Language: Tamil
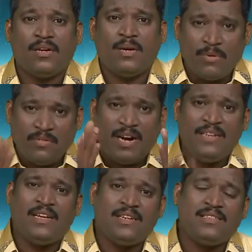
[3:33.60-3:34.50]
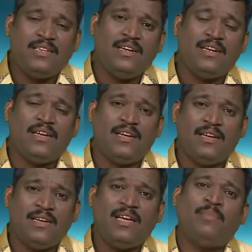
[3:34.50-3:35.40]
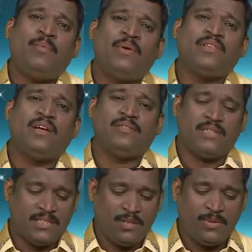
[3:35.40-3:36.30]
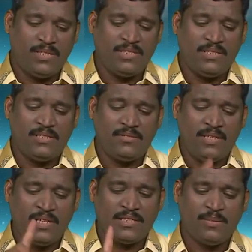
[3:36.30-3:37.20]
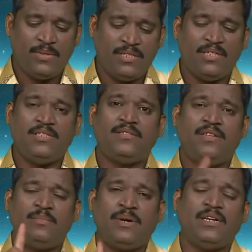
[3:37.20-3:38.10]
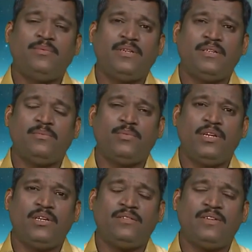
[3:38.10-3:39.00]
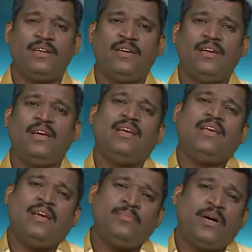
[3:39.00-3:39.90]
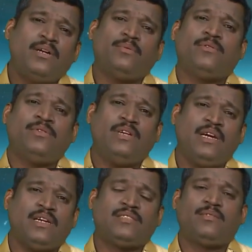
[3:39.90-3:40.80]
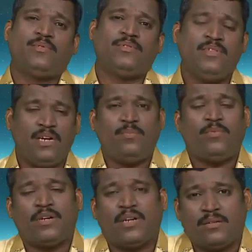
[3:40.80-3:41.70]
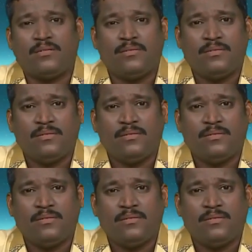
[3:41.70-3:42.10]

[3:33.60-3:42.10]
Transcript: நம்ம வாய் தாங்க சரியில்லை எப்போ பார்த்தாலும் கஷ்டப்பட்டு ஜெயிச்சிருவேன் கஷ்டப்பட்டு ஜெயிச்சிருவேன் பாடுபட்டு முன்னேறிடுவேன் ஏன் பாடுபடணும் ஏன் கஷ்டப்படணும் ஏன் போராடணும்